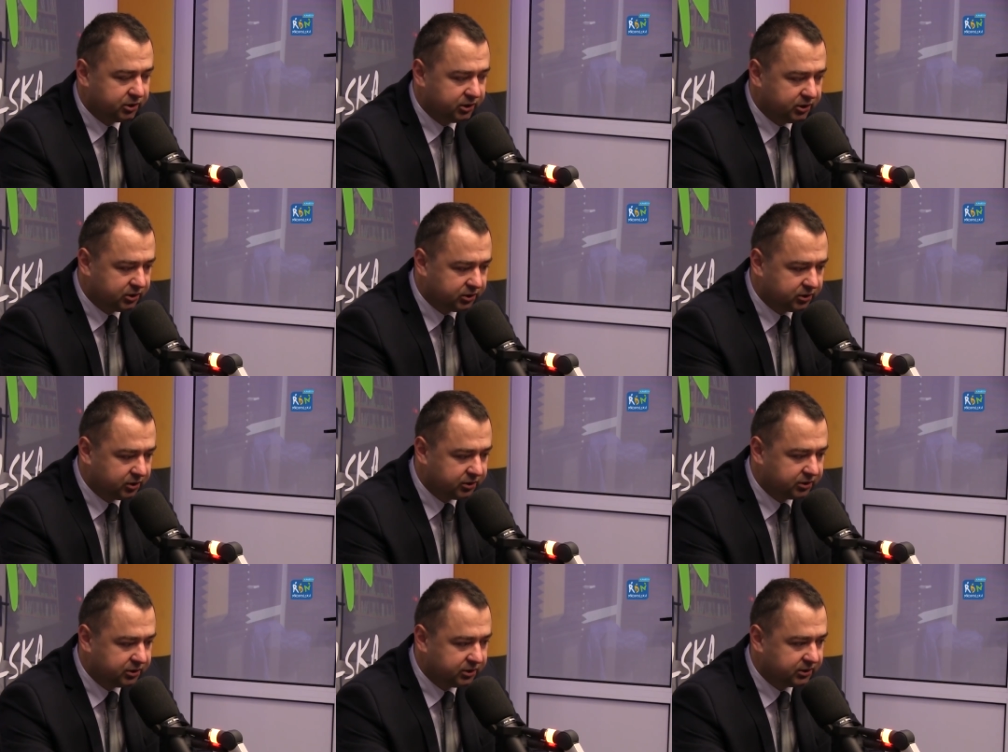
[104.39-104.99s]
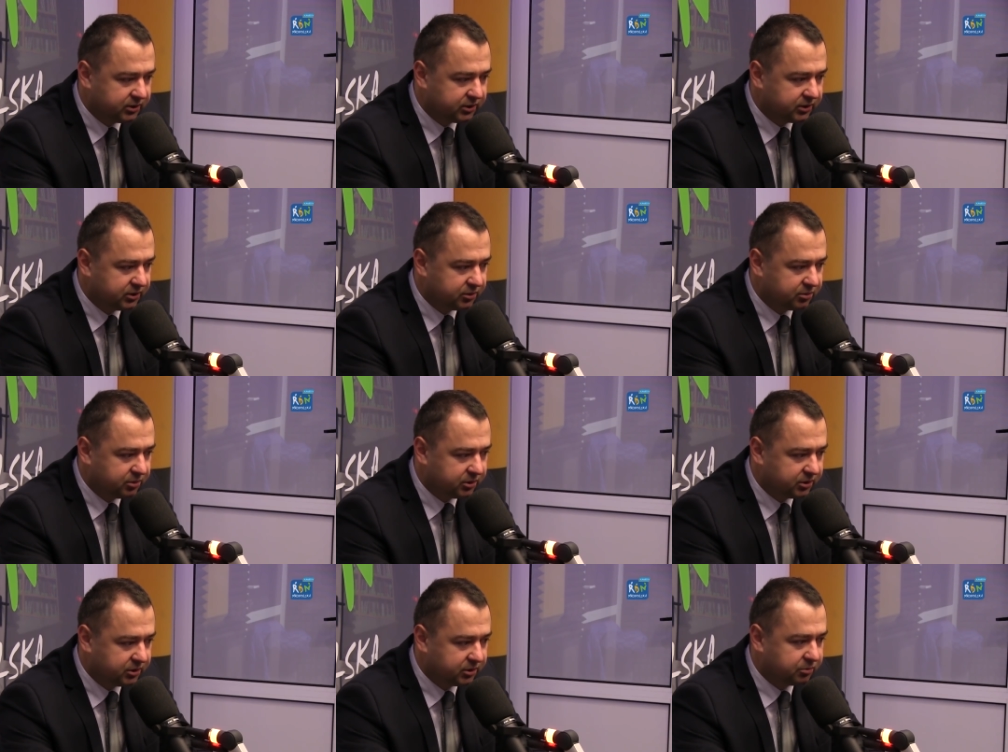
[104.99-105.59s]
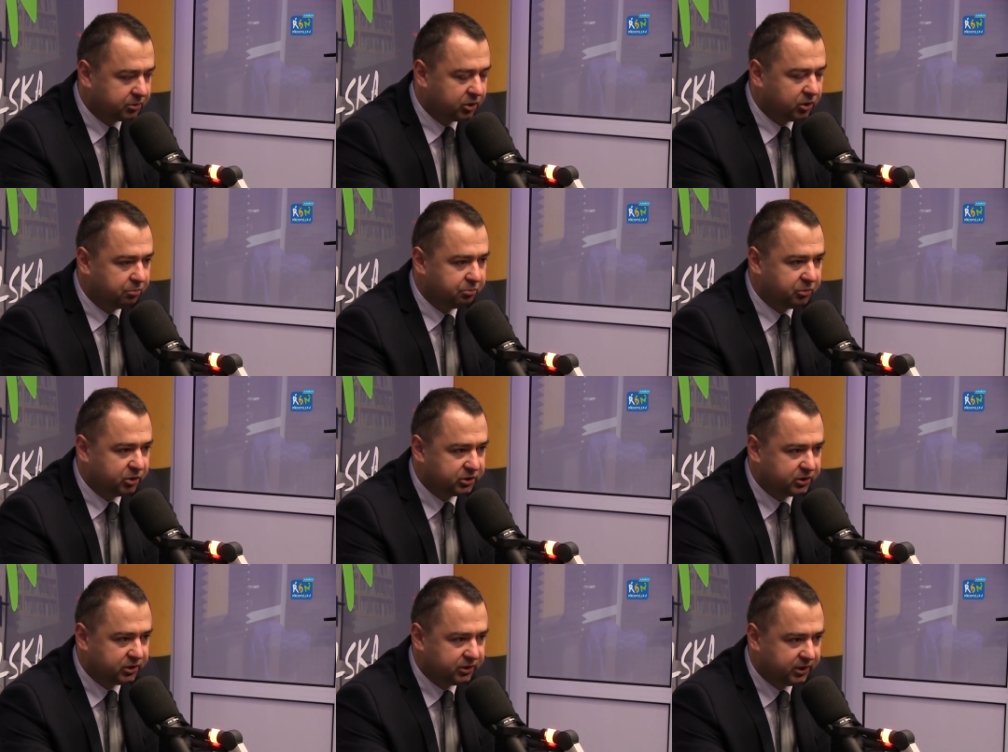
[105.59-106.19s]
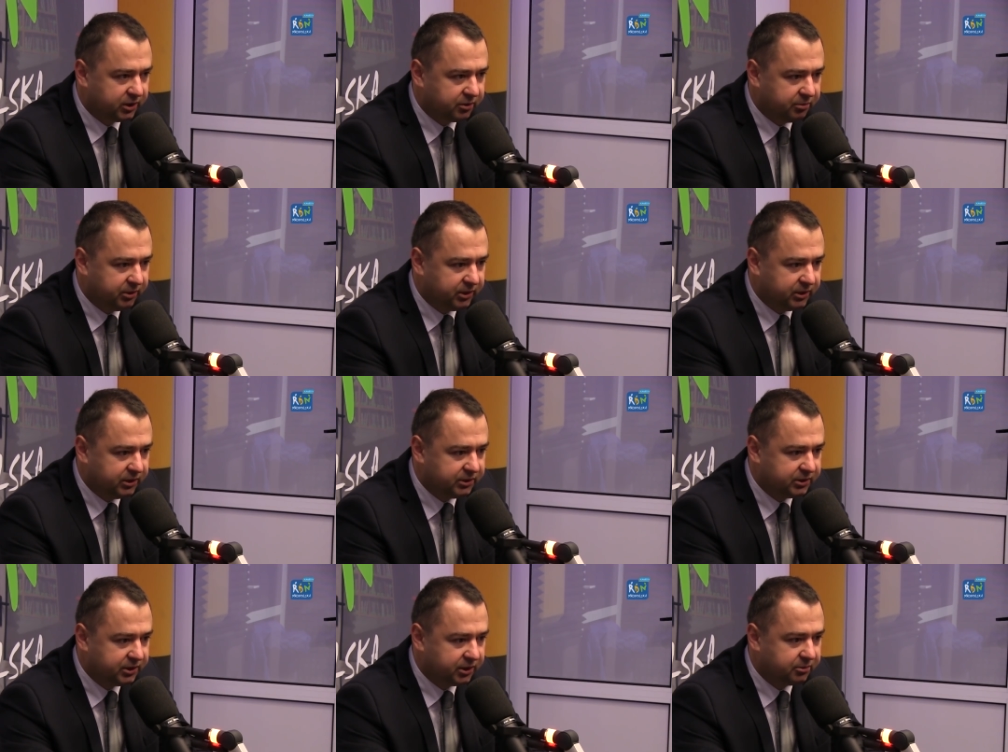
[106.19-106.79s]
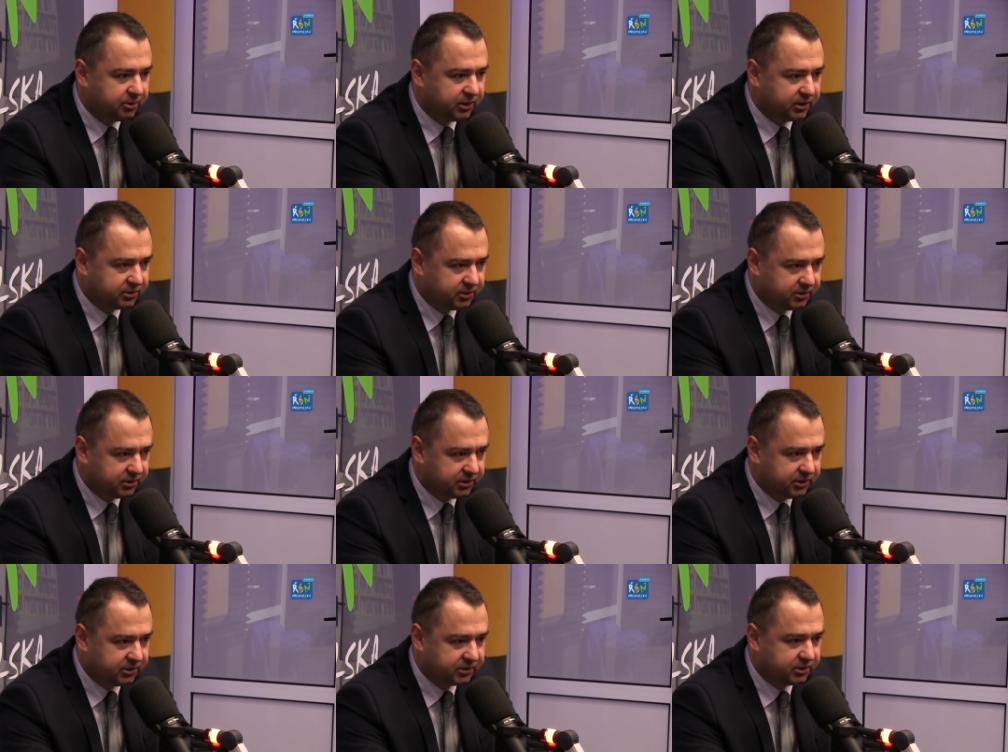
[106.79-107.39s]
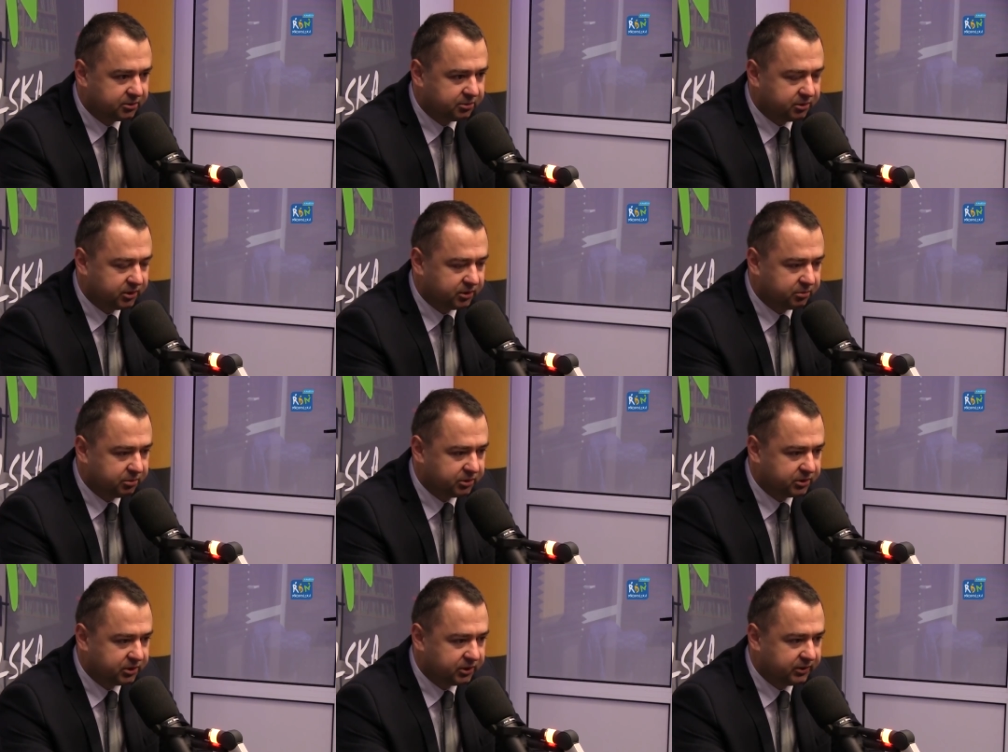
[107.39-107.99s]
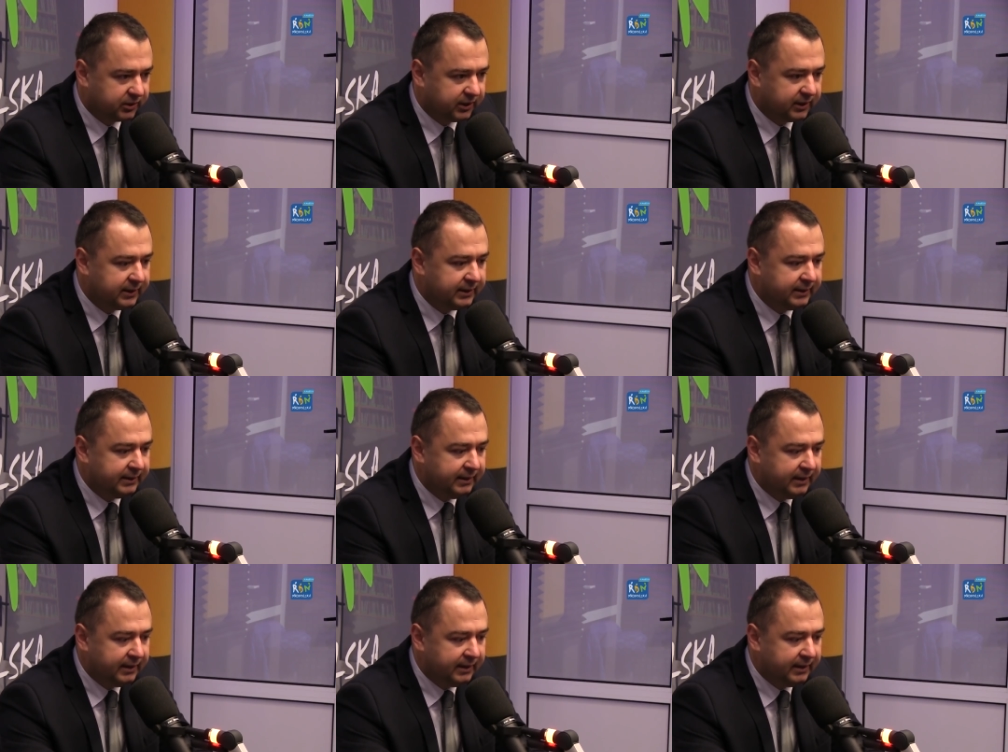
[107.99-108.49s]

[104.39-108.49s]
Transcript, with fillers: czyli 100 tysięcy złotych po stronie gminy Lisia Góra, 100 tysięcy złotych po stronie